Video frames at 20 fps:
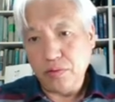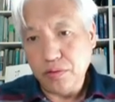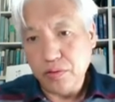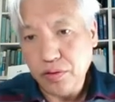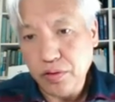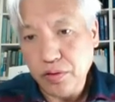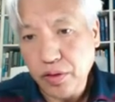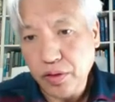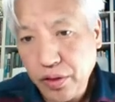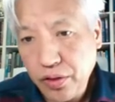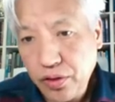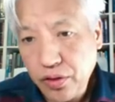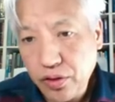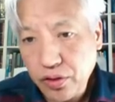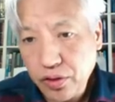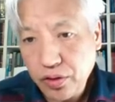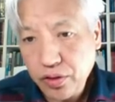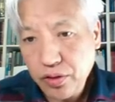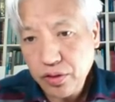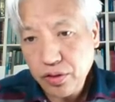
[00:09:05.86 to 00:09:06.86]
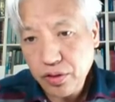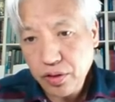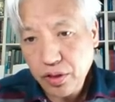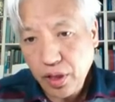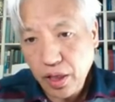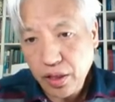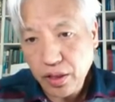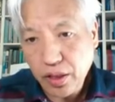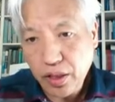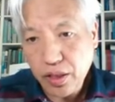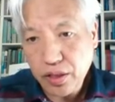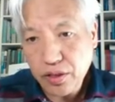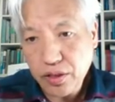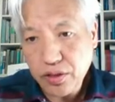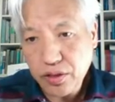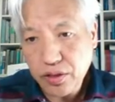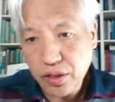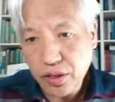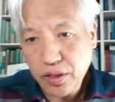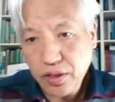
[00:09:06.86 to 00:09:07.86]
예, 더 가난한
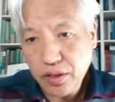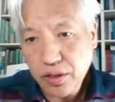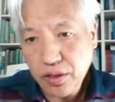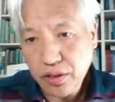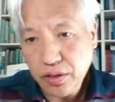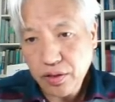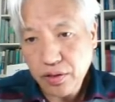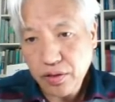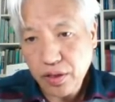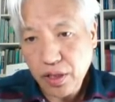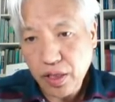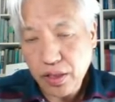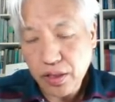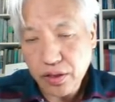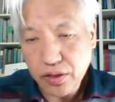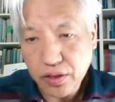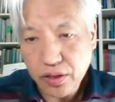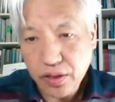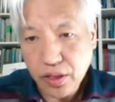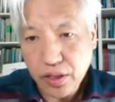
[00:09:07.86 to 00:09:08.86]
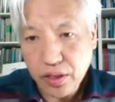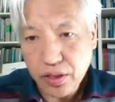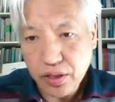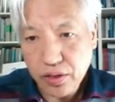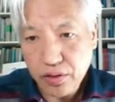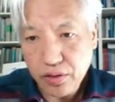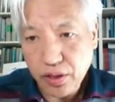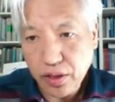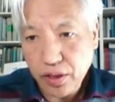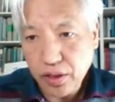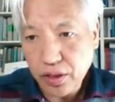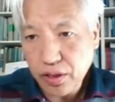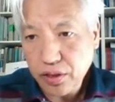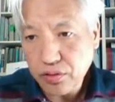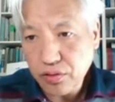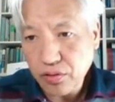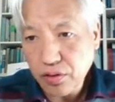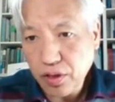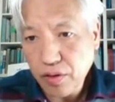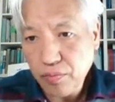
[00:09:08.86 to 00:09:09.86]
자, 예, 안, 더, 여기
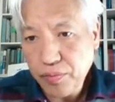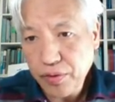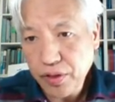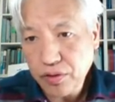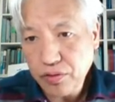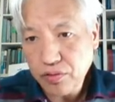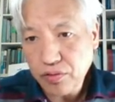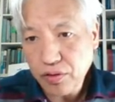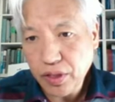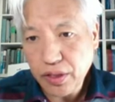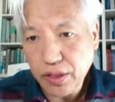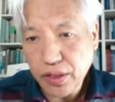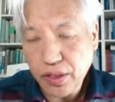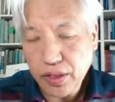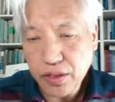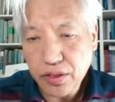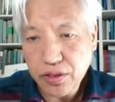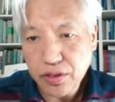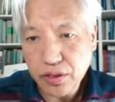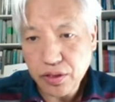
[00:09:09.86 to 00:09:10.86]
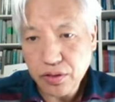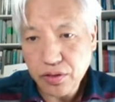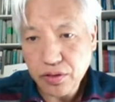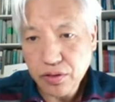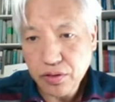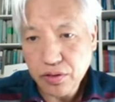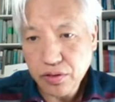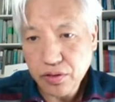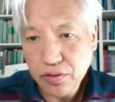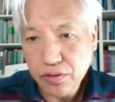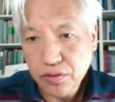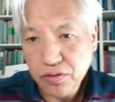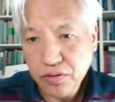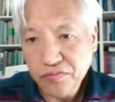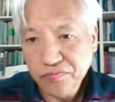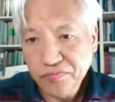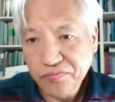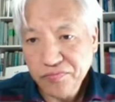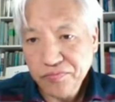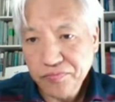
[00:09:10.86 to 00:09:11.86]
해가지고, 합해가지고 가난한 자, 그죠?
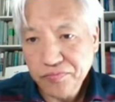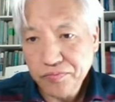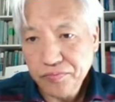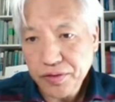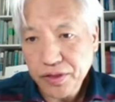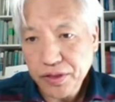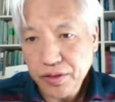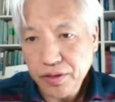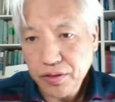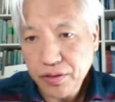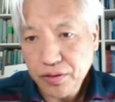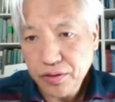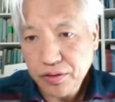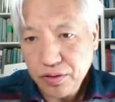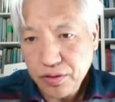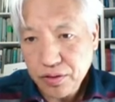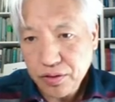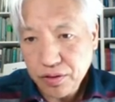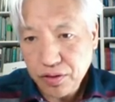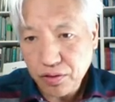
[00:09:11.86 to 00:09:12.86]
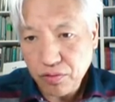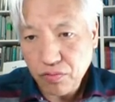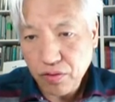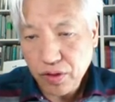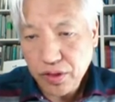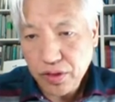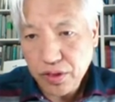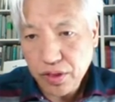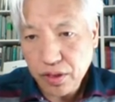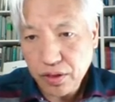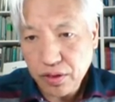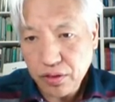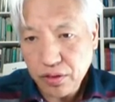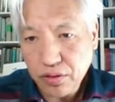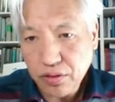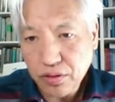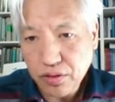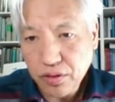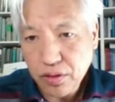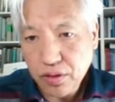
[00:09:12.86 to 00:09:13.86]
예, 정관사,
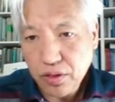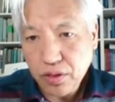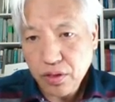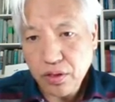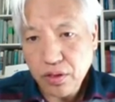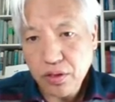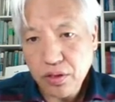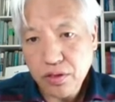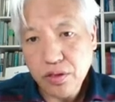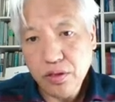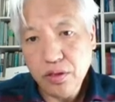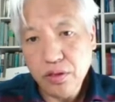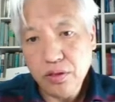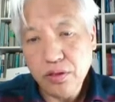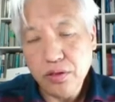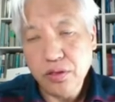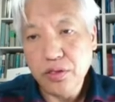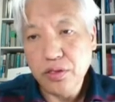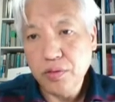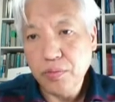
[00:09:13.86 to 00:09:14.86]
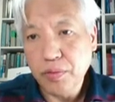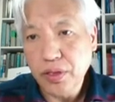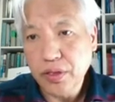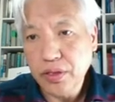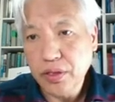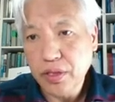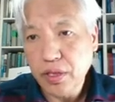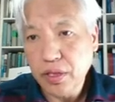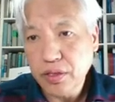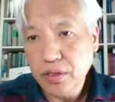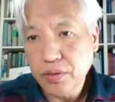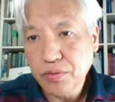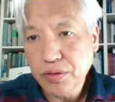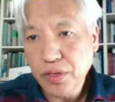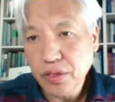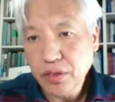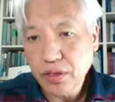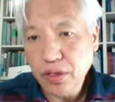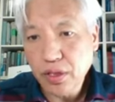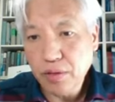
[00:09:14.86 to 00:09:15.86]
그죠? 그래서 너희 집에 있다.
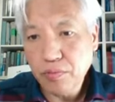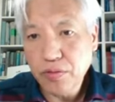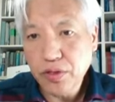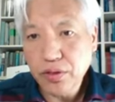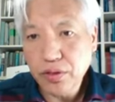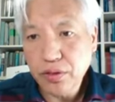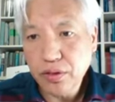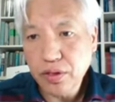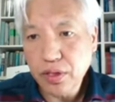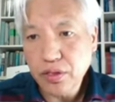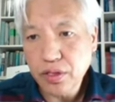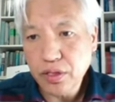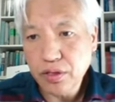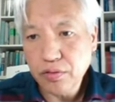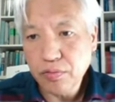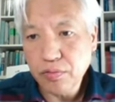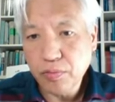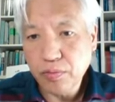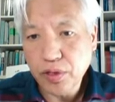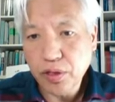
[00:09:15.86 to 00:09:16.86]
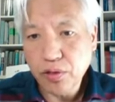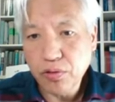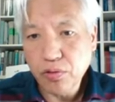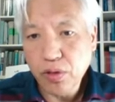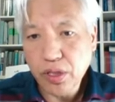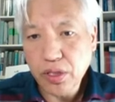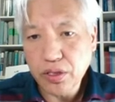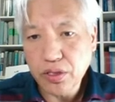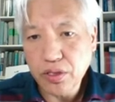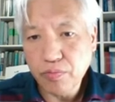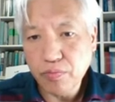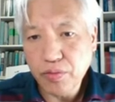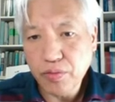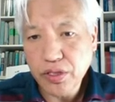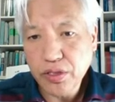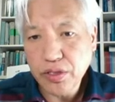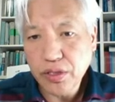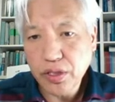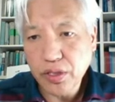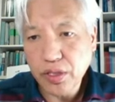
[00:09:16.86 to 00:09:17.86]
14절 한번 다시 읽어보면, 여호와는
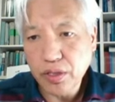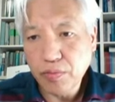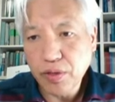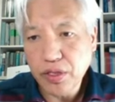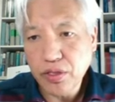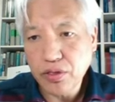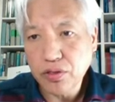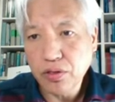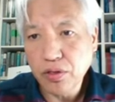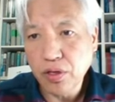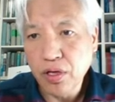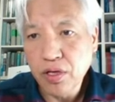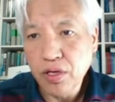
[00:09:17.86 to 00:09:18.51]
심판자다, 이 말이죠.